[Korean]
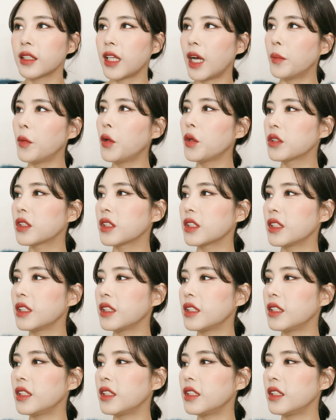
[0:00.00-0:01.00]

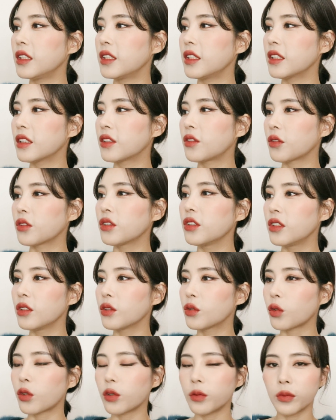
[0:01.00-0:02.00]
나머지
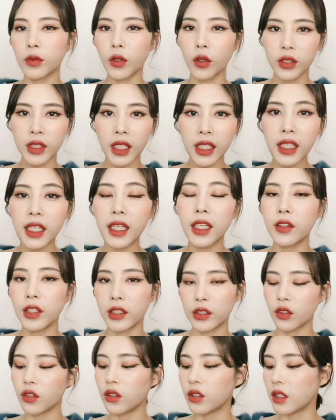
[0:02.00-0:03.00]
것들을 조금 더 챙기게
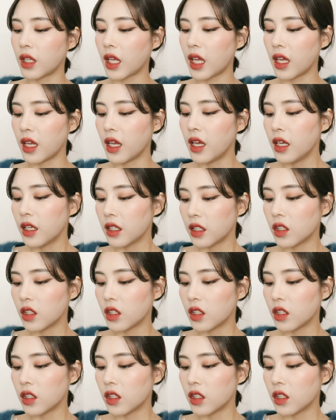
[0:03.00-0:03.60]
됐었는데